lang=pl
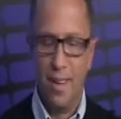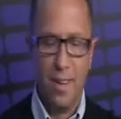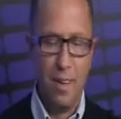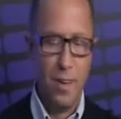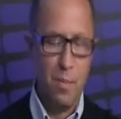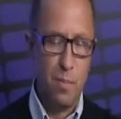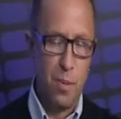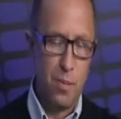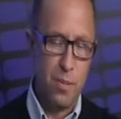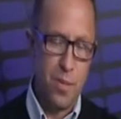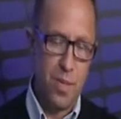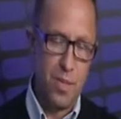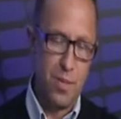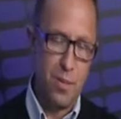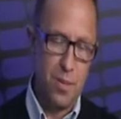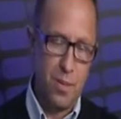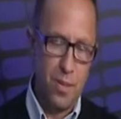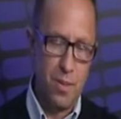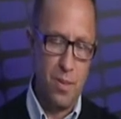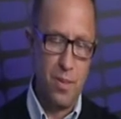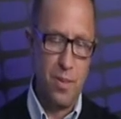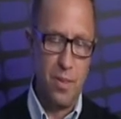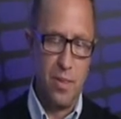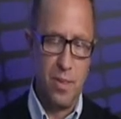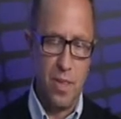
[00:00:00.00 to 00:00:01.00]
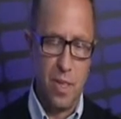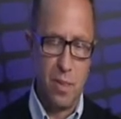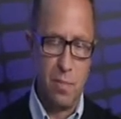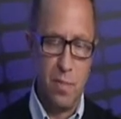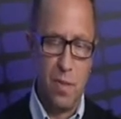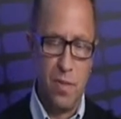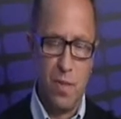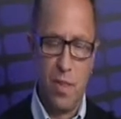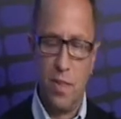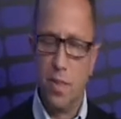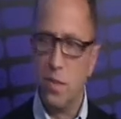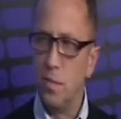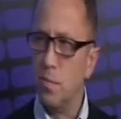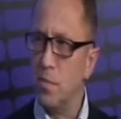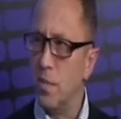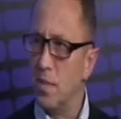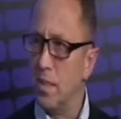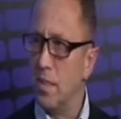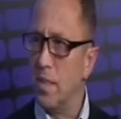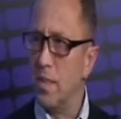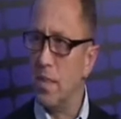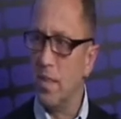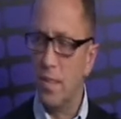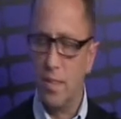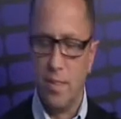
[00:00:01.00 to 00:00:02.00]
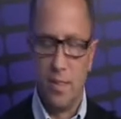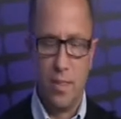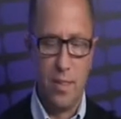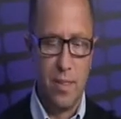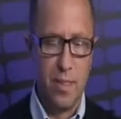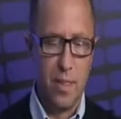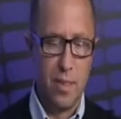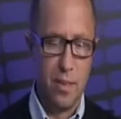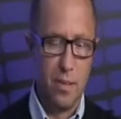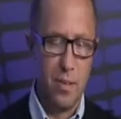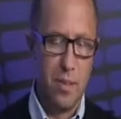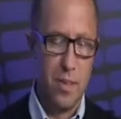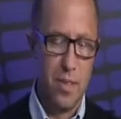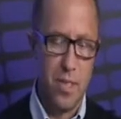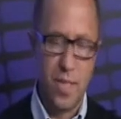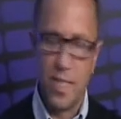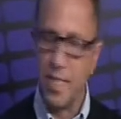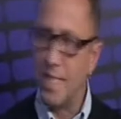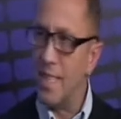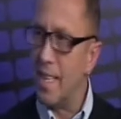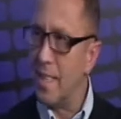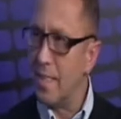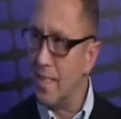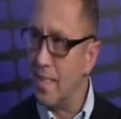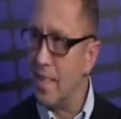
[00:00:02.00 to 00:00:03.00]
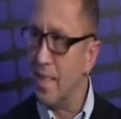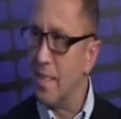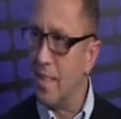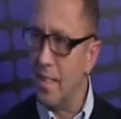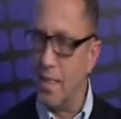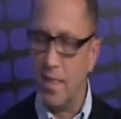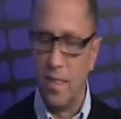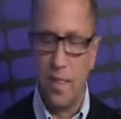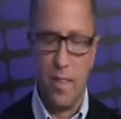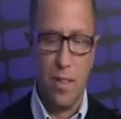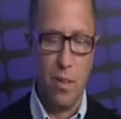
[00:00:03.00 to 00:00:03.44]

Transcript: Poprzednio e, naśmiewaliśmy się z tych 16 jego